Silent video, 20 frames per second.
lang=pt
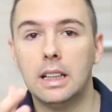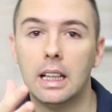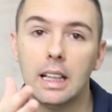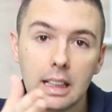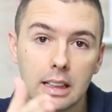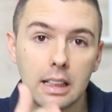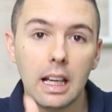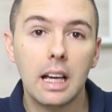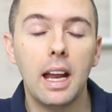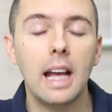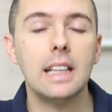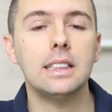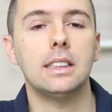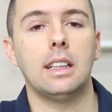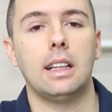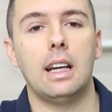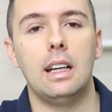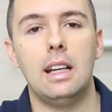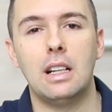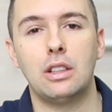tem interesse
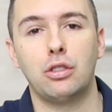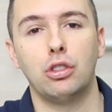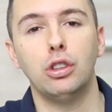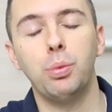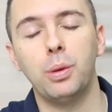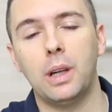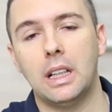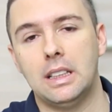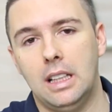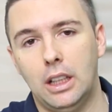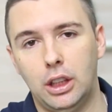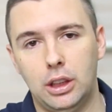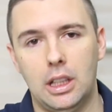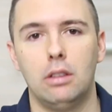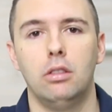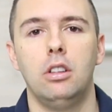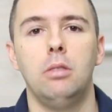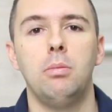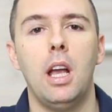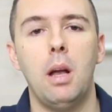naquele assunto, porque eles
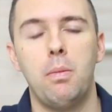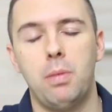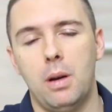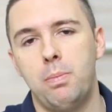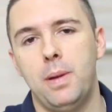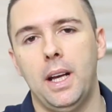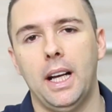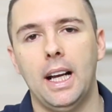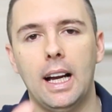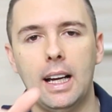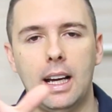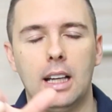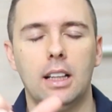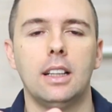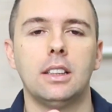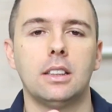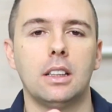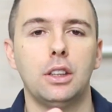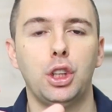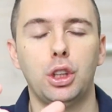deixaram um e-mail para pegar
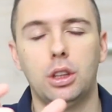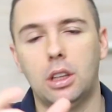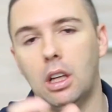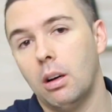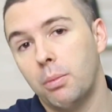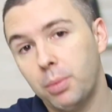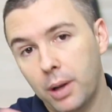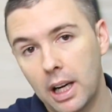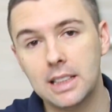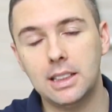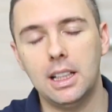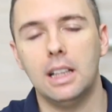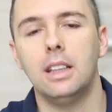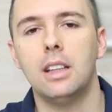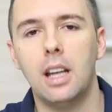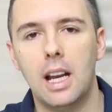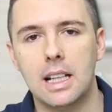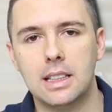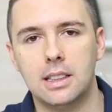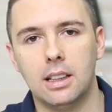aquela isca digital, porque eles têm
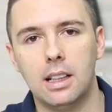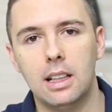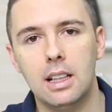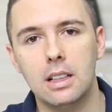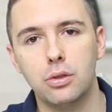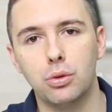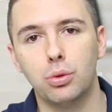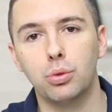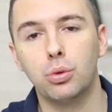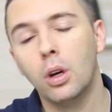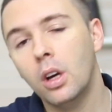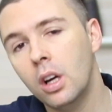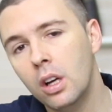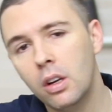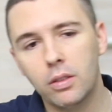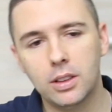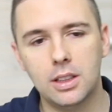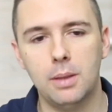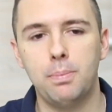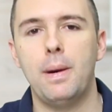interesse naquele assunto.
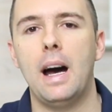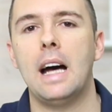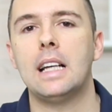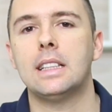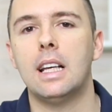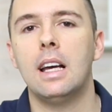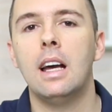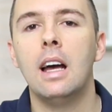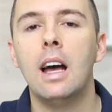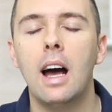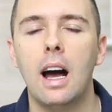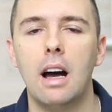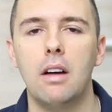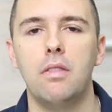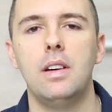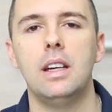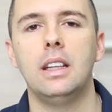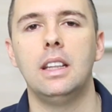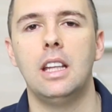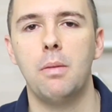Você passa a
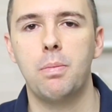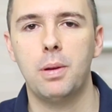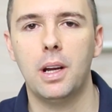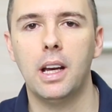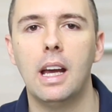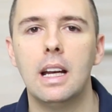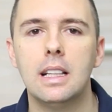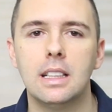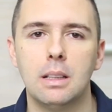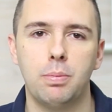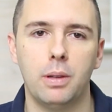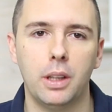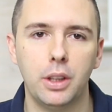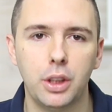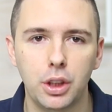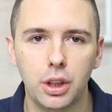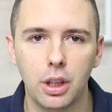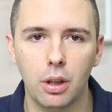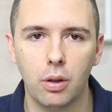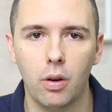vender para eles a
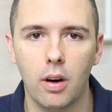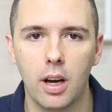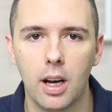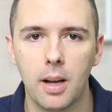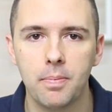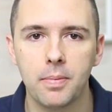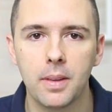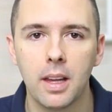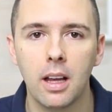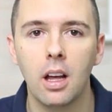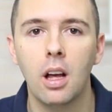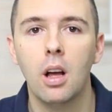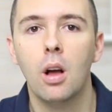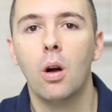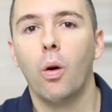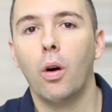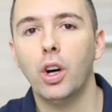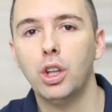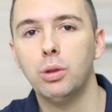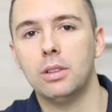partir de agora.
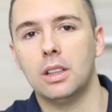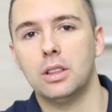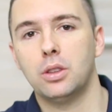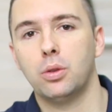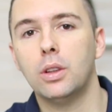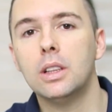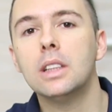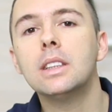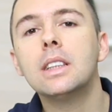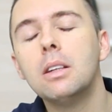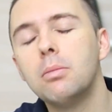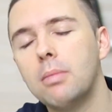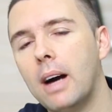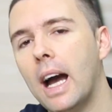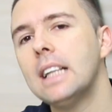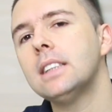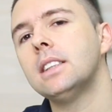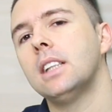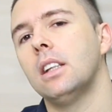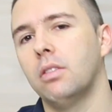Hoje, uma das coisas que
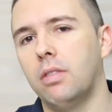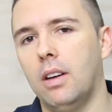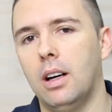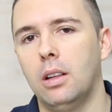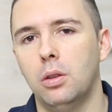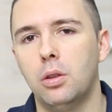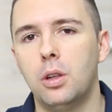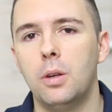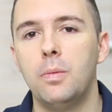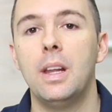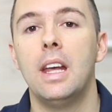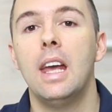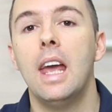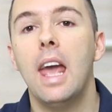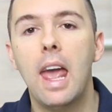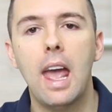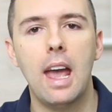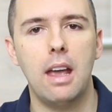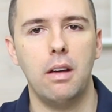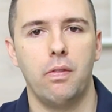mais tem valor
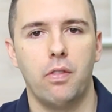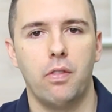é a